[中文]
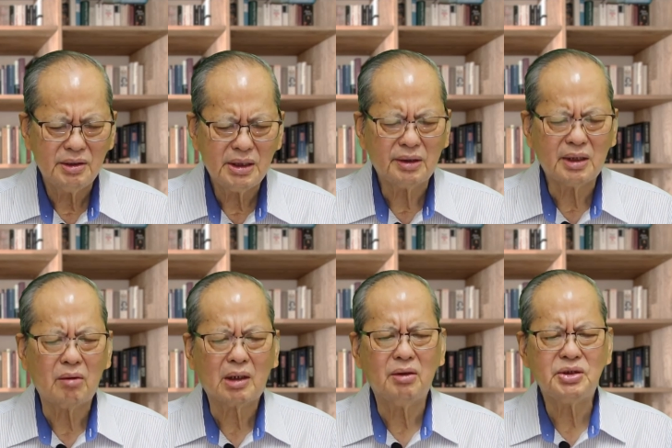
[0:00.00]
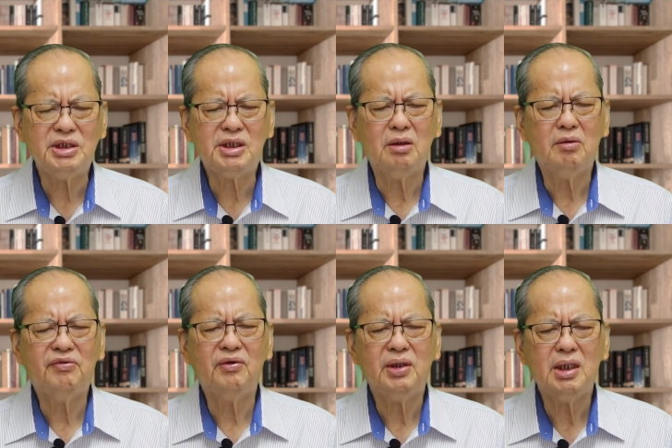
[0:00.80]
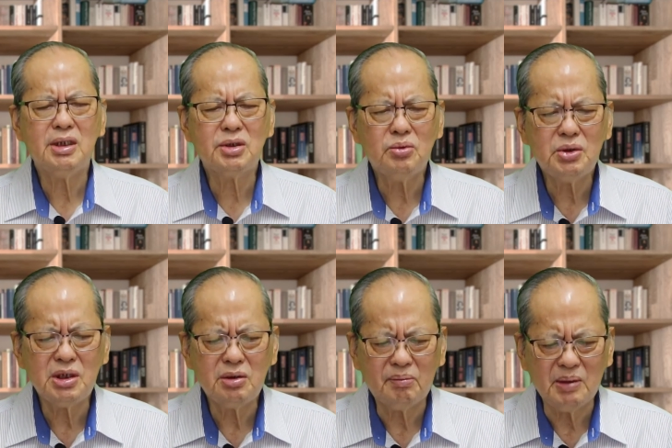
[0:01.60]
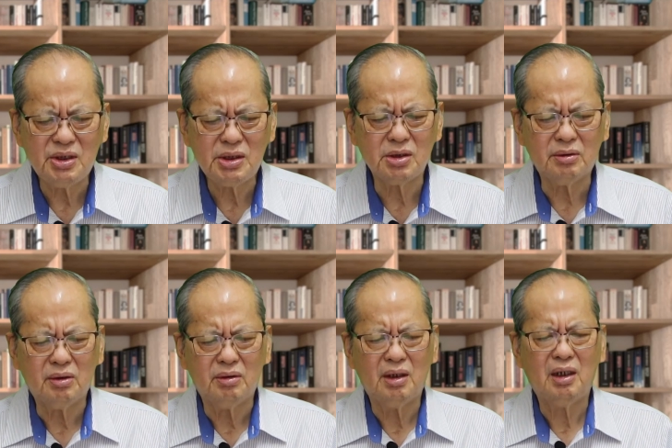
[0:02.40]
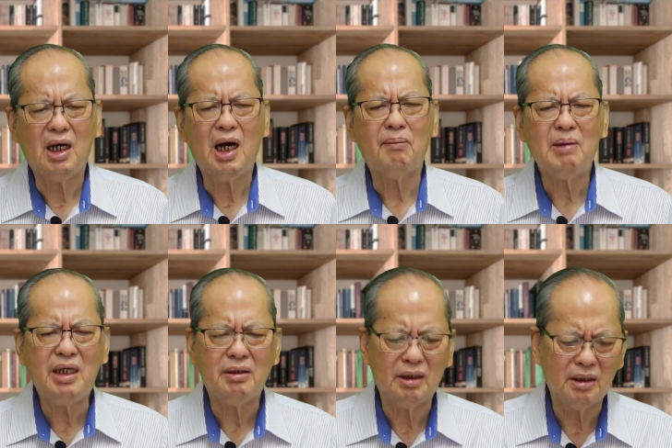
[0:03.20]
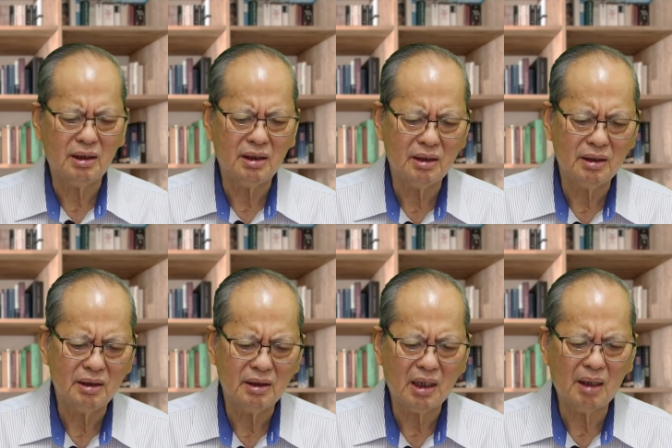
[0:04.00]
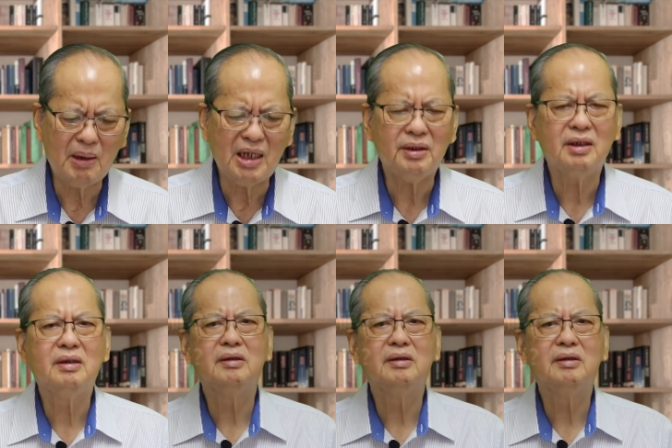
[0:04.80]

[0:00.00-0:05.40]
这样祷告祈求，奉耶稣基督名求，阿门，阿门。